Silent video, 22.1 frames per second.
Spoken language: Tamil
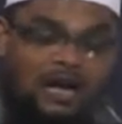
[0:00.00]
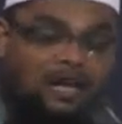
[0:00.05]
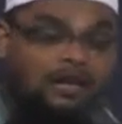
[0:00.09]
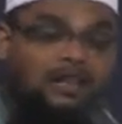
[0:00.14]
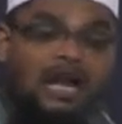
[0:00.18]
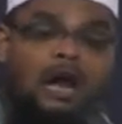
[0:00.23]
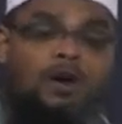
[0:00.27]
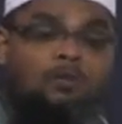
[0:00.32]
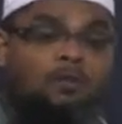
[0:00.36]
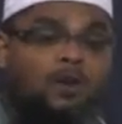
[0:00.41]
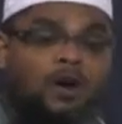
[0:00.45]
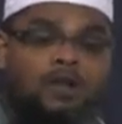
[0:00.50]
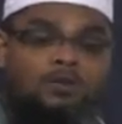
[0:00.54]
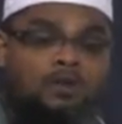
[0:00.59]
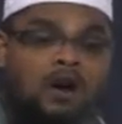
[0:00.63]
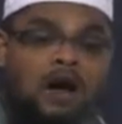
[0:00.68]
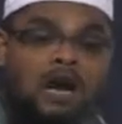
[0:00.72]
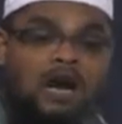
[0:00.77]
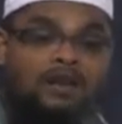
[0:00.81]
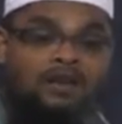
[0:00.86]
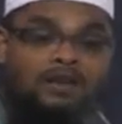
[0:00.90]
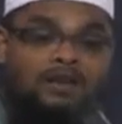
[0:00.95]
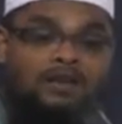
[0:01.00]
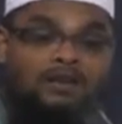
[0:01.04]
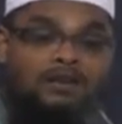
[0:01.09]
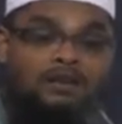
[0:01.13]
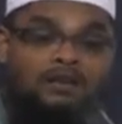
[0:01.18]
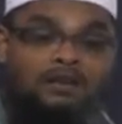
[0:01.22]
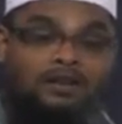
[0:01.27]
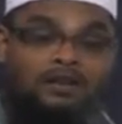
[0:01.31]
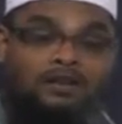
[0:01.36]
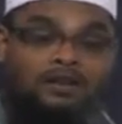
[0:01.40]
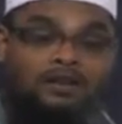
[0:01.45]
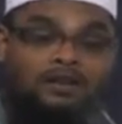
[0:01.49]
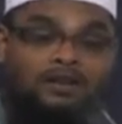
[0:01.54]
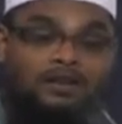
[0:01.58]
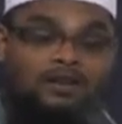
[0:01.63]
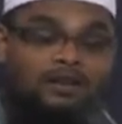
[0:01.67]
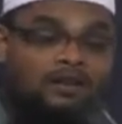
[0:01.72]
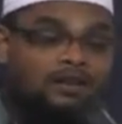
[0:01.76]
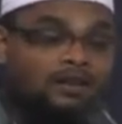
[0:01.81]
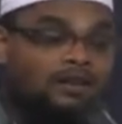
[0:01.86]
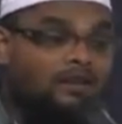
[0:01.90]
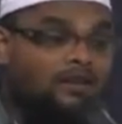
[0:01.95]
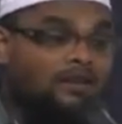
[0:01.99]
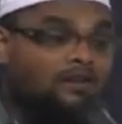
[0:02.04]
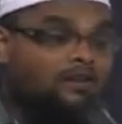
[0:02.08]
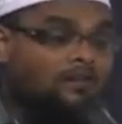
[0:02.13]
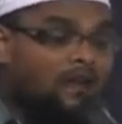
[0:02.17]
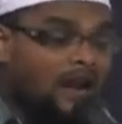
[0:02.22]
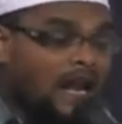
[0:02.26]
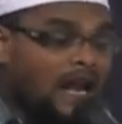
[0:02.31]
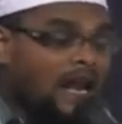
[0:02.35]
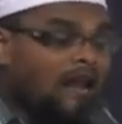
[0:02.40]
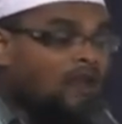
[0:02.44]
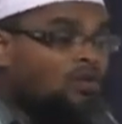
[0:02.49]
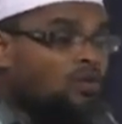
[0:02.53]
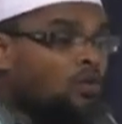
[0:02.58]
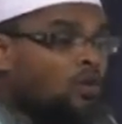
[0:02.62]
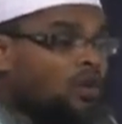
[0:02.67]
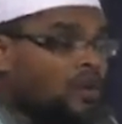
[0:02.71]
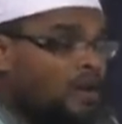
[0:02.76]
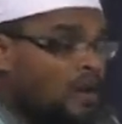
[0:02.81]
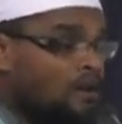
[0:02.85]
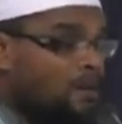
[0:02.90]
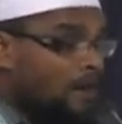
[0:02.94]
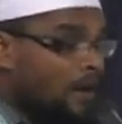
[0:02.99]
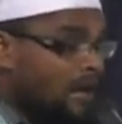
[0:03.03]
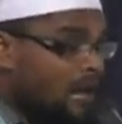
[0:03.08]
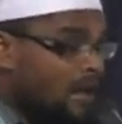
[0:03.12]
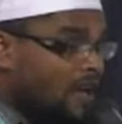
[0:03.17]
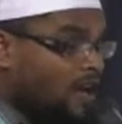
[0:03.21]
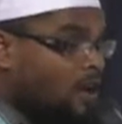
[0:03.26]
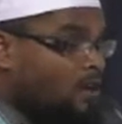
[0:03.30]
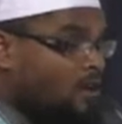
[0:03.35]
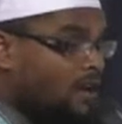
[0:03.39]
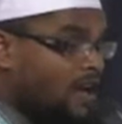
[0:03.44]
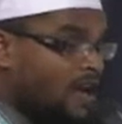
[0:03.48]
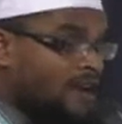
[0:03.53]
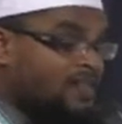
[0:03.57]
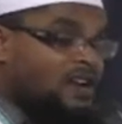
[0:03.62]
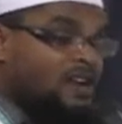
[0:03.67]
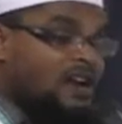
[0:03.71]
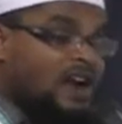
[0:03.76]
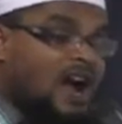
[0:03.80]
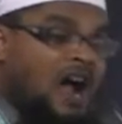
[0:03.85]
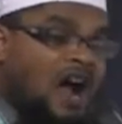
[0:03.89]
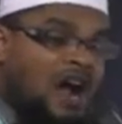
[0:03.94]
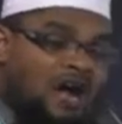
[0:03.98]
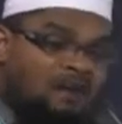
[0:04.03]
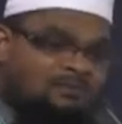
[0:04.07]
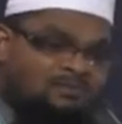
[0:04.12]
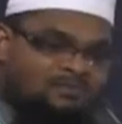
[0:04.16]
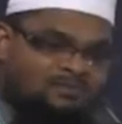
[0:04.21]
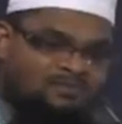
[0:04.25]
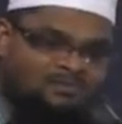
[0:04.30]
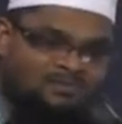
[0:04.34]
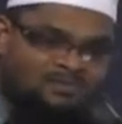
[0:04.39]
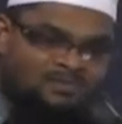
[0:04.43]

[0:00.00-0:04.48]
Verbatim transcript: அல்லாஹ் போதுமானவன் வளரக்கூடிய பிள்ளைகளுடைய எதிர்காலம்